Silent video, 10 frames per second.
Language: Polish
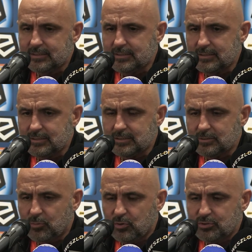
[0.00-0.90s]
i,
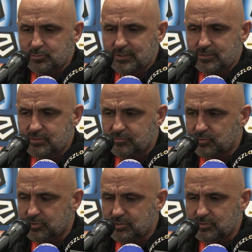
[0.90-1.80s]
i mogliśmy też
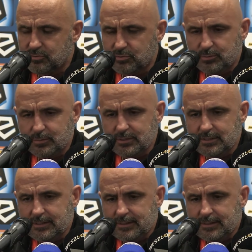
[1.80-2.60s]
stworzyć coś, żeby,